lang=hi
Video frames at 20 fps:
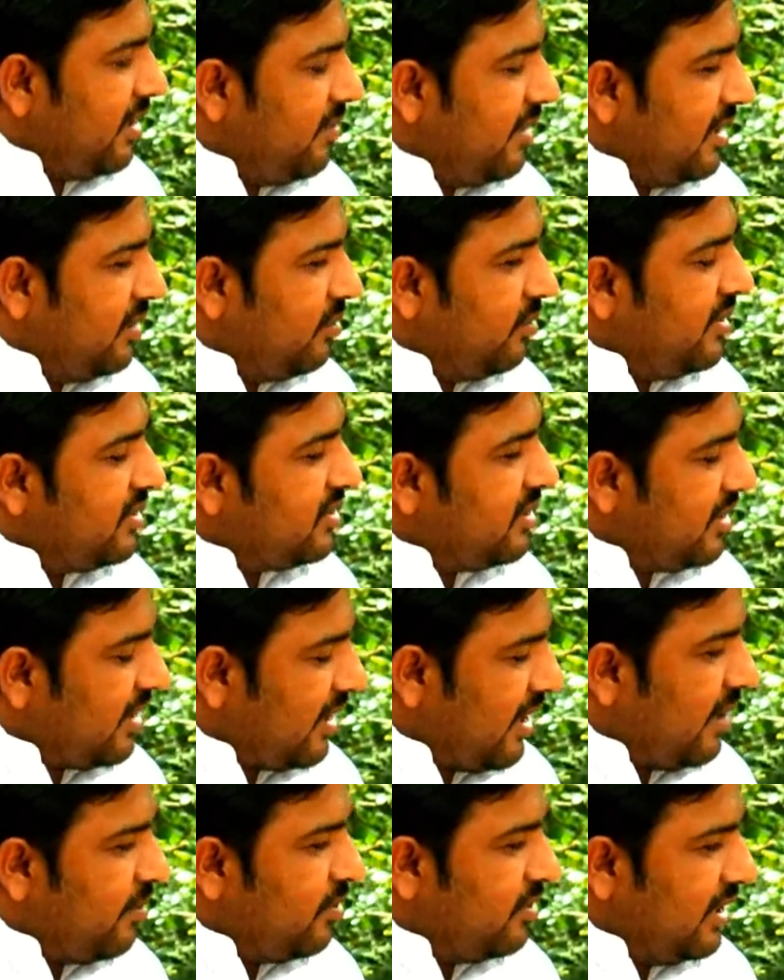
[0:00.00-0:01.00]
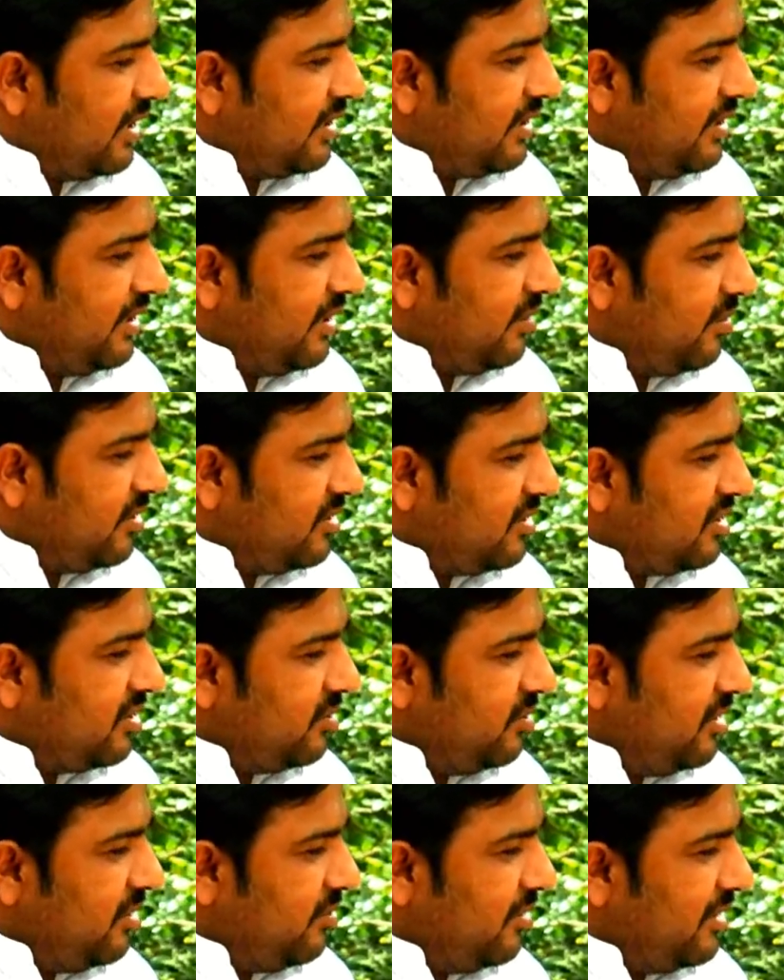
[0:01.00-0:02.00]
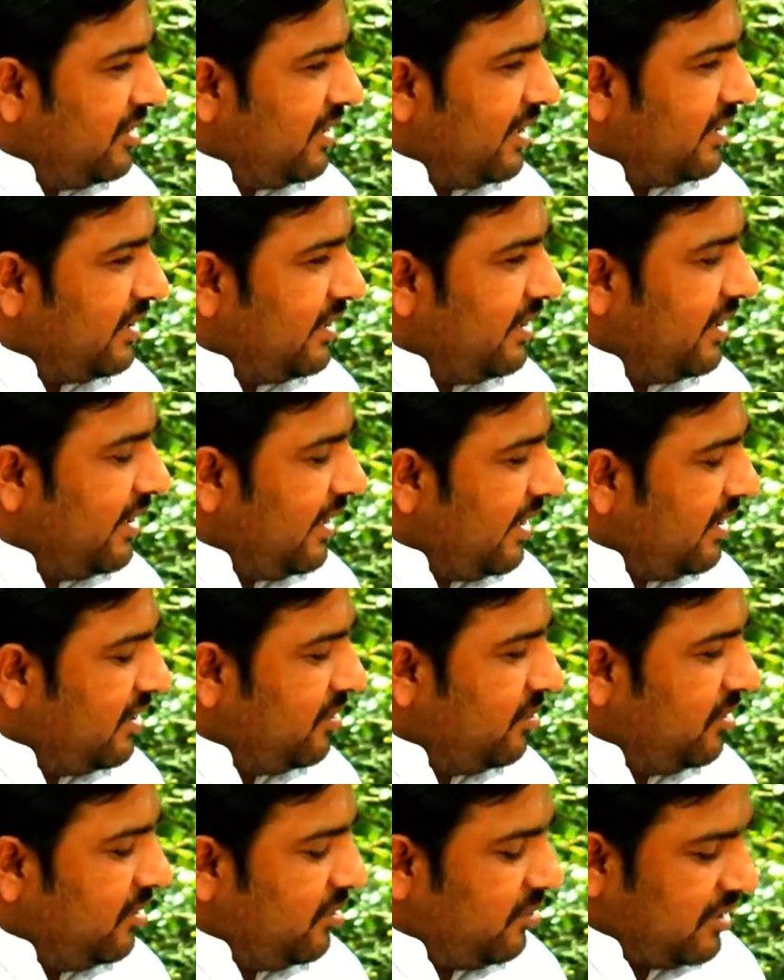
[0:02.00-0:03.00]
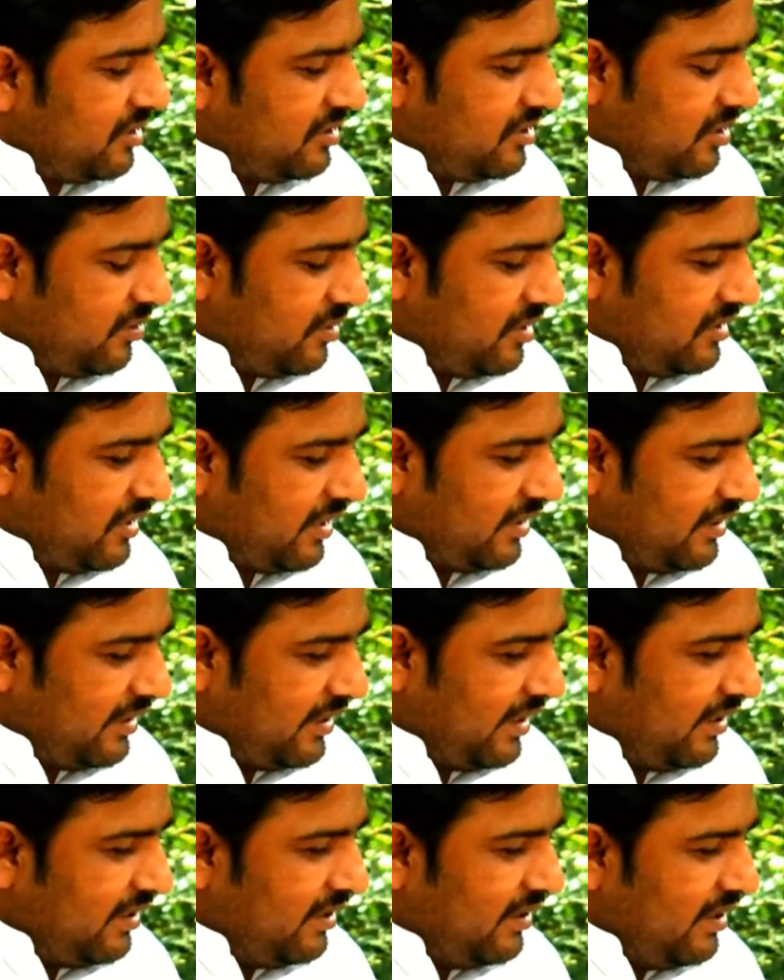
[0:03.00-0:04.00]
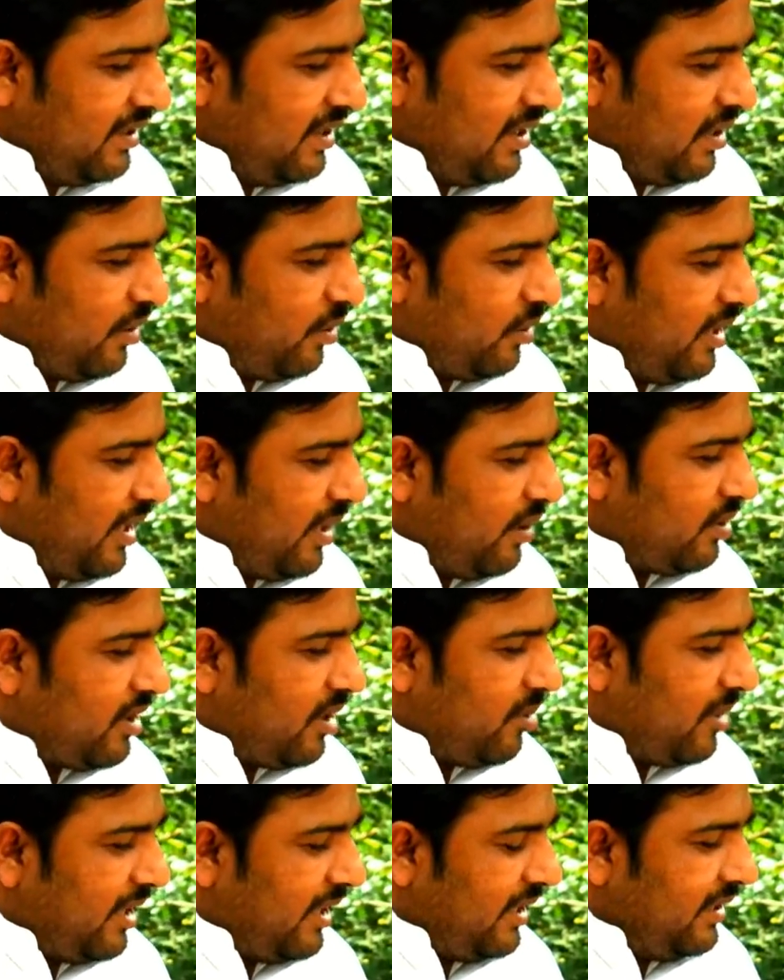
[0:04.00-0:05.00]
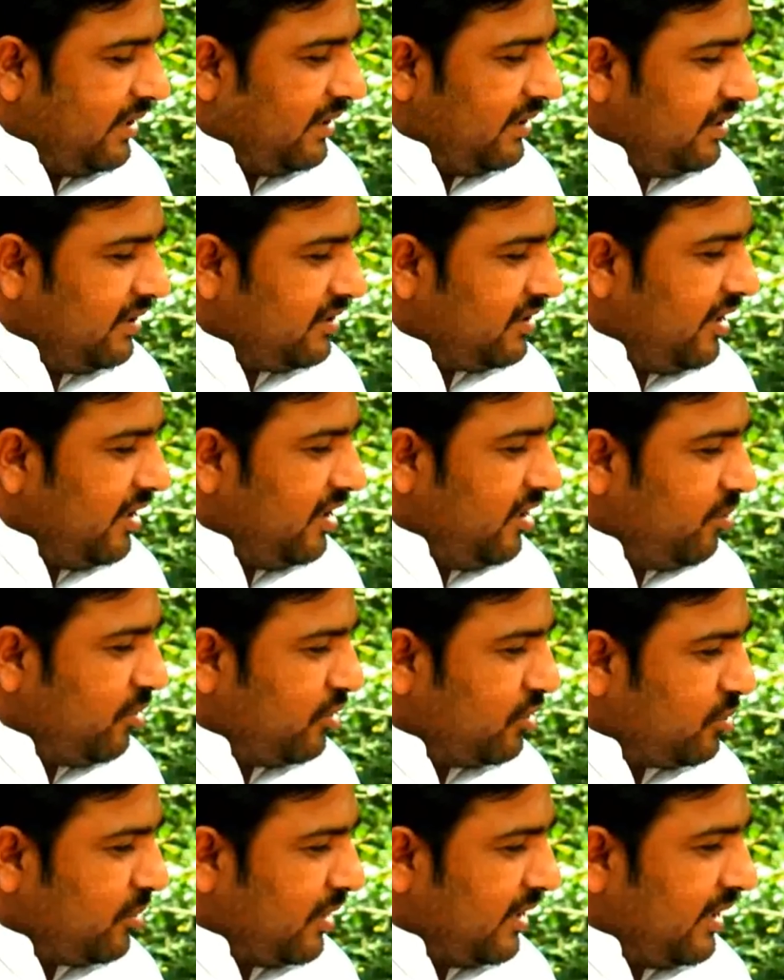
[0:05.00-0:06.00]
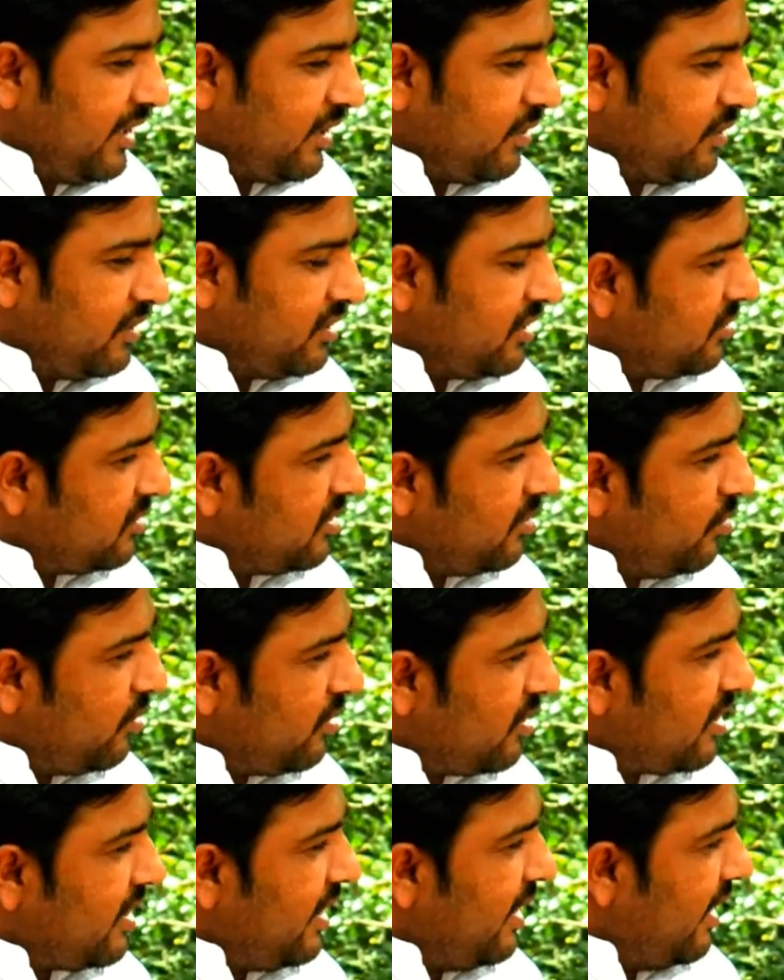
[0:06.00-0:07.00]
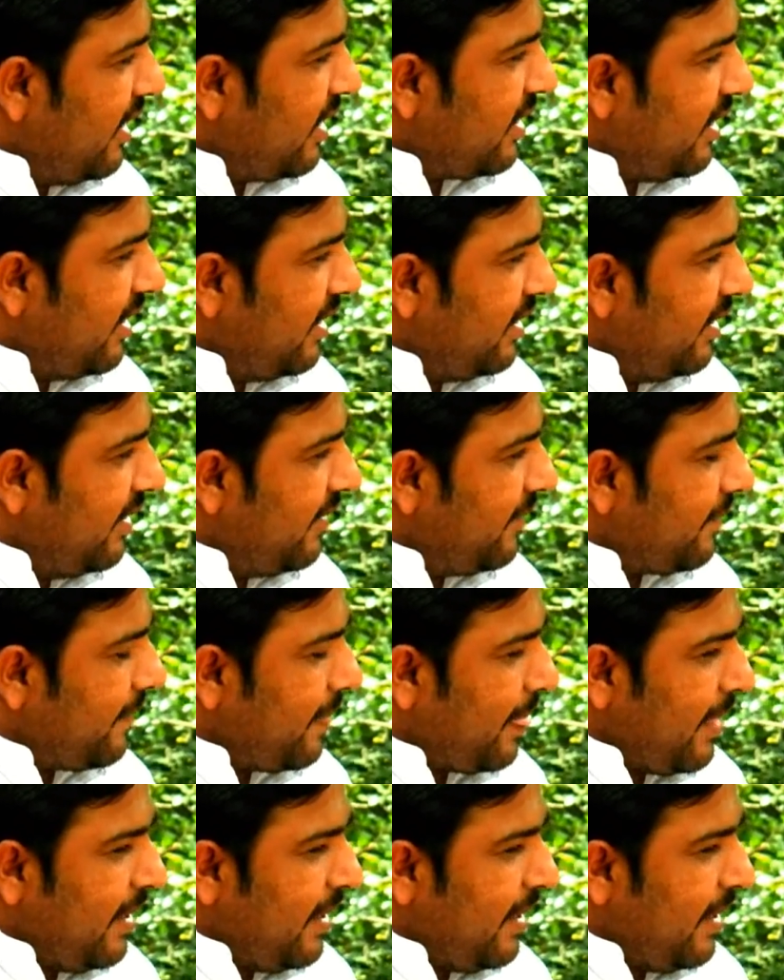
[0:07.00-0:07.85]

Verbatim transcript: साल बाद वैसे ही ख़राब हो जाती हैं बंजर ज़मीन बन जाती है नहरी ज़मीन बंजर बन जाती है और नहरों का पानी इसलिए नहीं पहुँच पाता क्योंकि सबसे बॉर्डर का इलाका है ये